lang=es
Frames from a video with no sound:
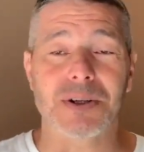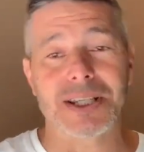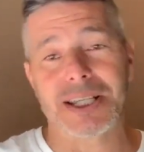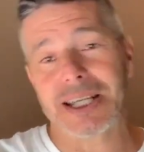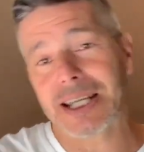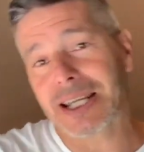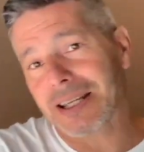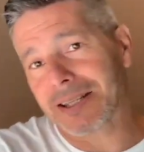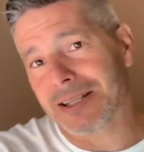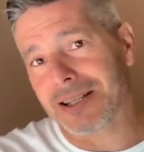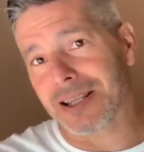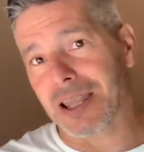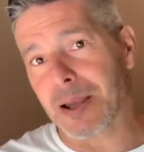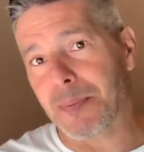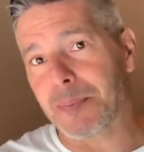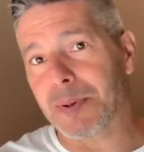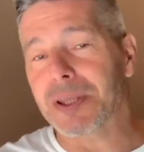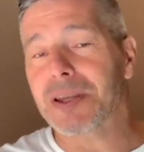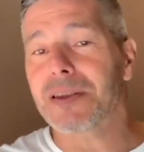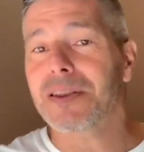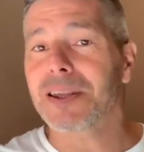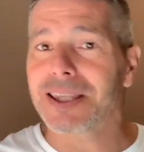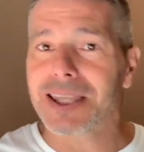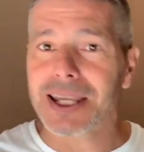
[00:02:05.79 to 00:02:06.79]
Así que si te
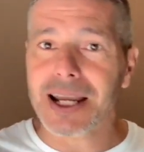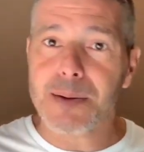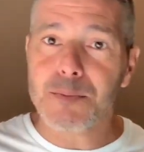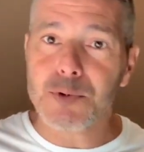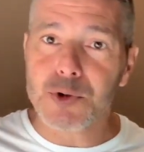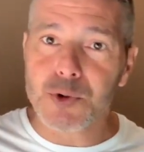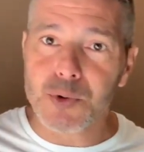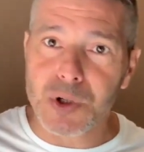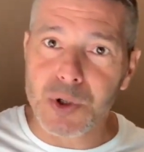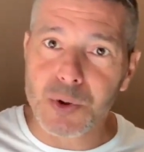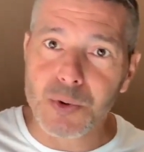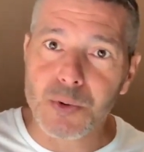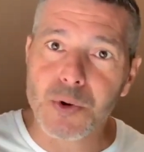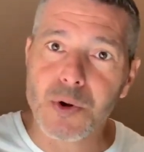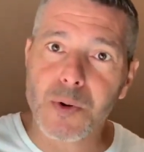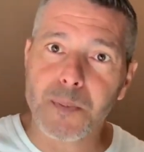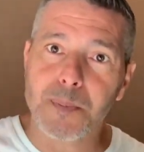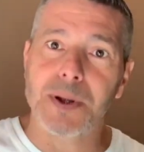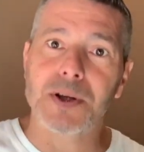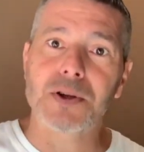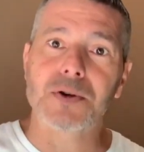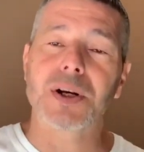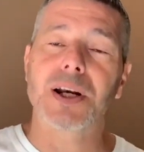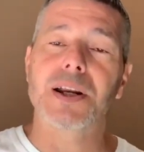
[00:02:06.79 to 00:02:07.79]
apetece que tengamos un estudio
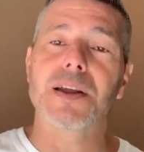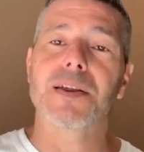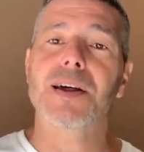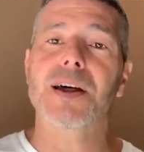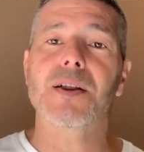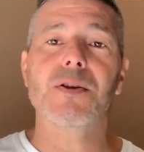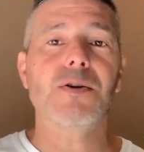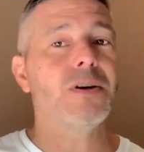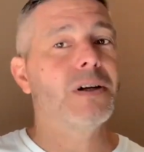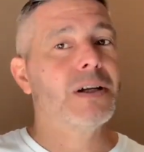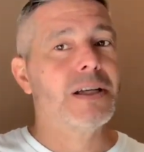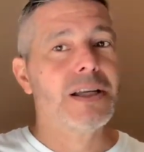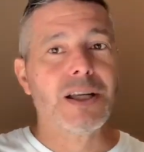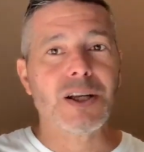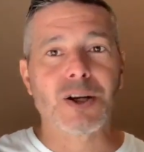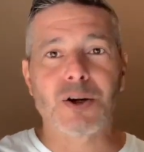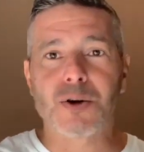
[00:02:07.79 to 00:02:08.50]
personalizado,